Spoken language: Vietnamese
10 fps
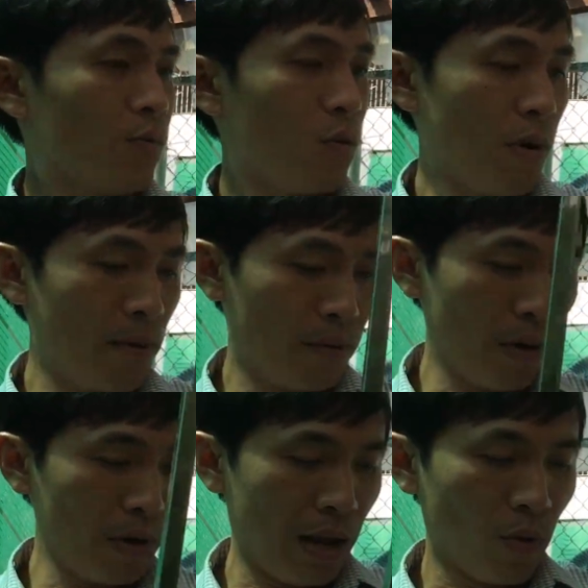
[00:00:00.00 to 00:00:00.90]
bung ba mầm
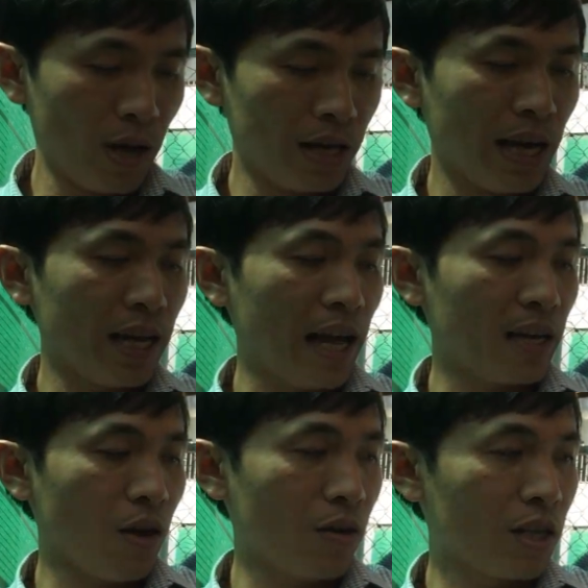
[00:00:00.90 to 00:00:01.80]
gốc lại một cái kia nè
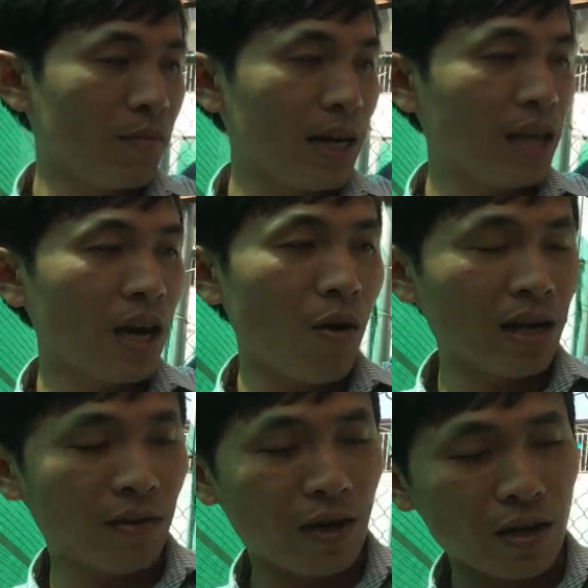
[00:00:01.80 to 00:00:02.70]
còn nhưng mà cái thân
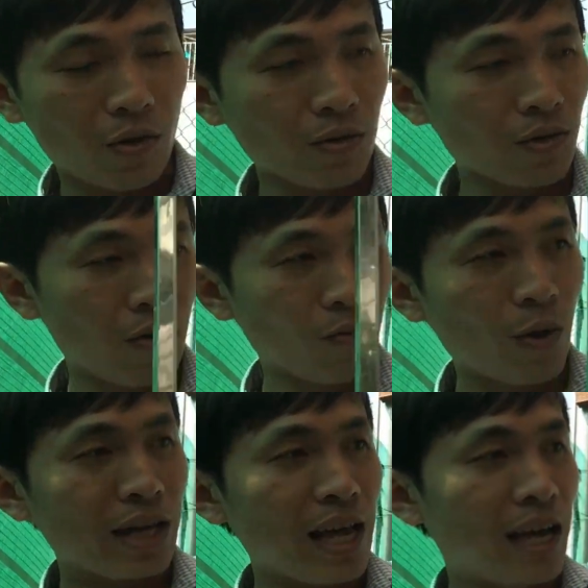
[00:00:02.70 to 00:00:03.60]
hoa thì vẫn còn còn
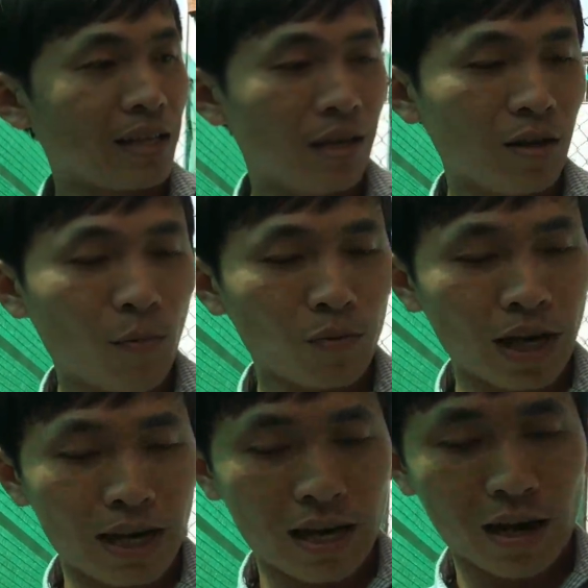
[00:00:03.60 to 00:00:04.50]
nguyên nha chưa có bung
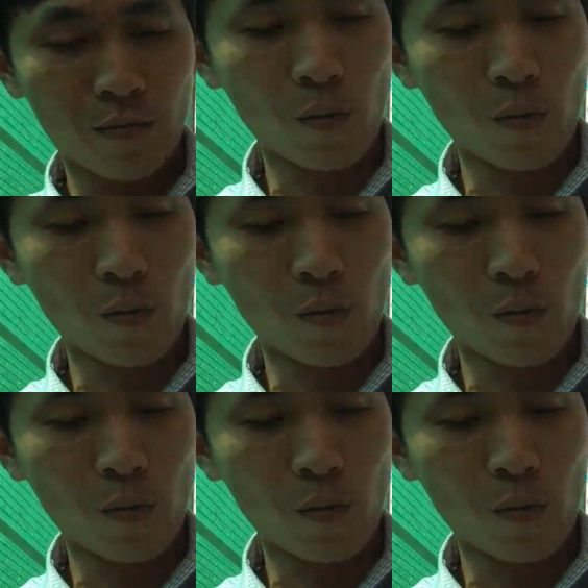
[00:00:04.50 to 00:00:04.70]
kia hay